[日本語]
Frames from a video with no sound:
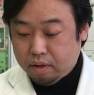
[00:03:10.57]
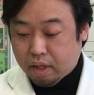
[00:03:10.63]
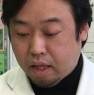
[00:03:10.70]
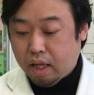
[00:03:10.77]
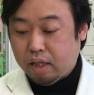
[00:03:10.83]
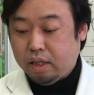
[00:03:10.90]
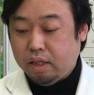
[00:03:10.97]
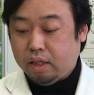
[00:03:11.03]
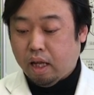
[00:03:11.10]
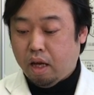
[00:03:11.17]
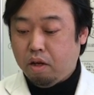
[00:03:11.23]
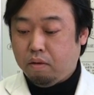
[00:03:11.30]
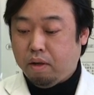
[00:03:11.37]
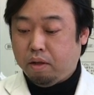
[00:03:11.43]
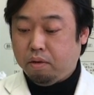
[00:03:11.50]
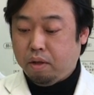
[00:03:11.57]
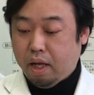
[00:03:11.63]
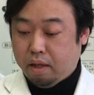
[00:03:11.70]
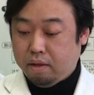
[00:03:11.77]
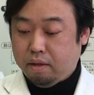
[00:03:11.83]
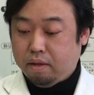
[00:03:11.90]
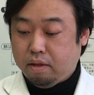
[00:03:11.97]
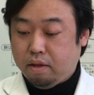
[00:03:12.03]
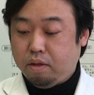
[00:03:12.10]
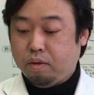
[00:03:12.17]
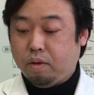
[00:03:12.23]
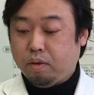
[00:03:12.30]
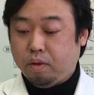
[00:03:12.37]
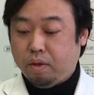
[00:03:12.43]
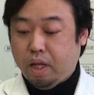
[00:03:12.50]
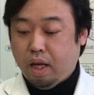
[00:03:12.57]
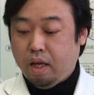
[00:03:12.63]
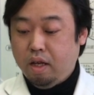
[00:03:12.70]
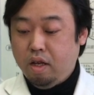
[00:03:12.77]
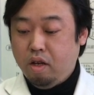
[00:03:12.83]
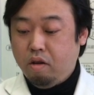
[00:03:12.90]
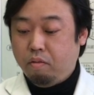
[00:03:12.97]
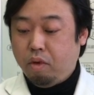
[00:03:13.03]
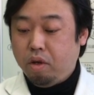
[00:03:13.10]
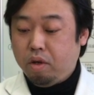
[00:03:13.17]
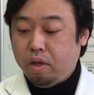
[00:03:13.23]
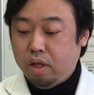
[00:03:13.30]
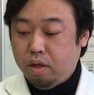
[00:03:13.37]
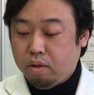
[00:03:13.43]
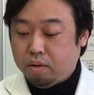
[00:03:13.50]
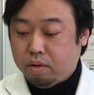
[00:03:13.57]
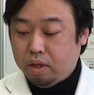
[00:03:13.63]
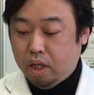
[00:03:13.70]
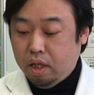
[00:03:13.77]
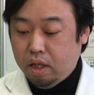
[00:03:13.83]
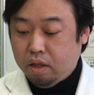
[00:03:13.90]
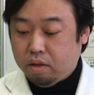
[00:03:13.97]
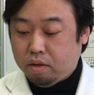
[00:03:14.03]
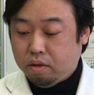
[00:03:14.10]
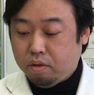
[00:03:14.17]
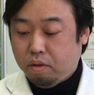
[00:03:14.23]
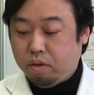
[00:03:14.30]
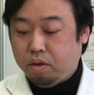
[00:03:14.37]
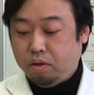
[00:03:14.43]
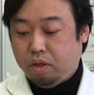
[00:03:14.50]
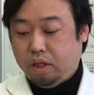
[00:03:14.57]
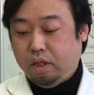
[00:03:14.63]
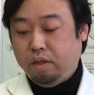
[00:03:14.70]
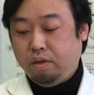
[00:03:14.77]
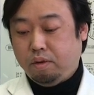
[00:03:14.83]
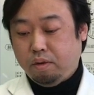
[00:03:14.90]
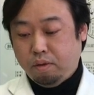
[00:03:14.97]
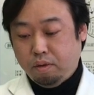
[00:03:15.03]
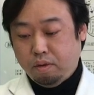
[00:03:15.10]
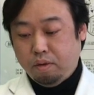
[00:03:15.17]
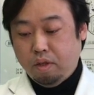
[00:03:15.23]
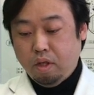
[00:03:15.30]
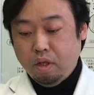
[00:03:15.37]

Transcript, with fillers: 正しい対応はどれということで最寄りのクリニックを受診する